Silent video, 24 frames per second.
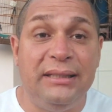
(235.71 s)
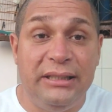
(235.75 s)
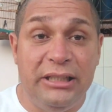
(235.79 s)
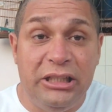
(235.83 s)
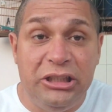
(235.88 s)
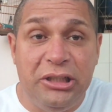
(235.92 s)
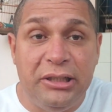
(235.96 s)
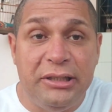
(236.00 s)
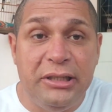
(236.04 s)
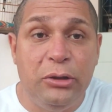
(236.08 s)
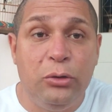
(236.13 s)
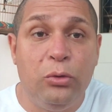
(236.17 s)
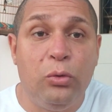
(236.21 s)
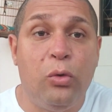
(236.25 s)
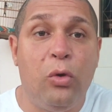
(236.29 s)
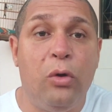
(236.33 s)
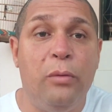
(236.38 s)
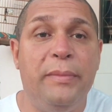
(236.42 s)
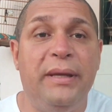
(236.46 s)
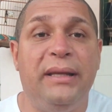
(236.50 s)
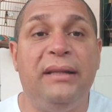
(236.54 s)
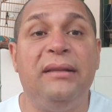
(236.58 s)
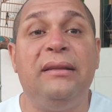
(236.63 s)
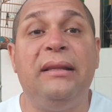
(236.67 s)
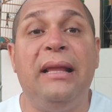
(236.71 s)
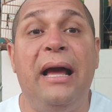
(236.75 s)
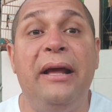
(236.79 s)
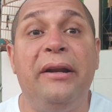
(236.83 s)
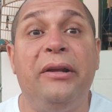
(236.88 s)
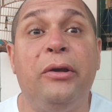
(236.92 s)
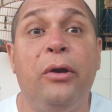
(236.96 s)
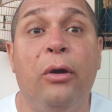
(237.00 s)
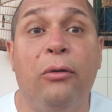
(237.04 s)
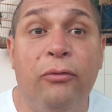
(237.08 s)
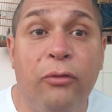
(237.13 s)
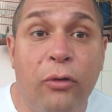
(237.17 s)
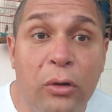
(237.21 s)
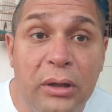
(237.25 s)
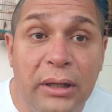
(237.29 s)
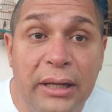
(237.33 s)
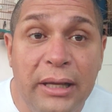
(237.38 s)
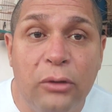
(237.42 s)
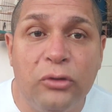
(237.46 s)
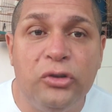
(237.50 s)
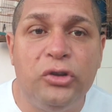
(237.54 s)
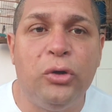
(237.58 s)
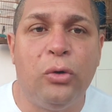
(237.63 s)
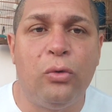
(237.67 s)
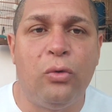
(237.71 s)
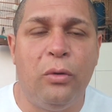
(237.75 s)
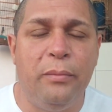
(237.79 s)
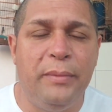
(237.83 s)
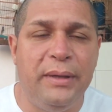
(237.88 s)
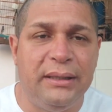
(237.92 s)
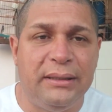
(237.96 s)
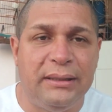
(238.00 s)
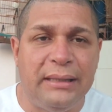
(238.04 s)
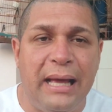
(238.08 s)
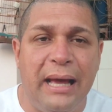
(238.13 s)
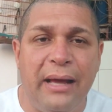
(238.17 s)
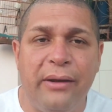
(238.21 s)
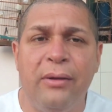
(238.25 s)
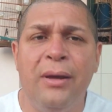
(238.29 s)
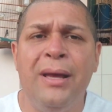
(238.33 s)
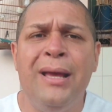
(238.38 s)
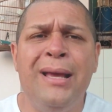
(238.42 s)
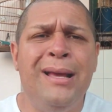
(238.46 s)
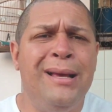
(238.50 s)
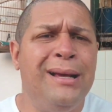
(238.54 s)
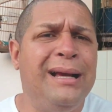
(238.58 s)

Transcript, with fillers: você deixa aqui no comentário que eu vou ler o seu comentário.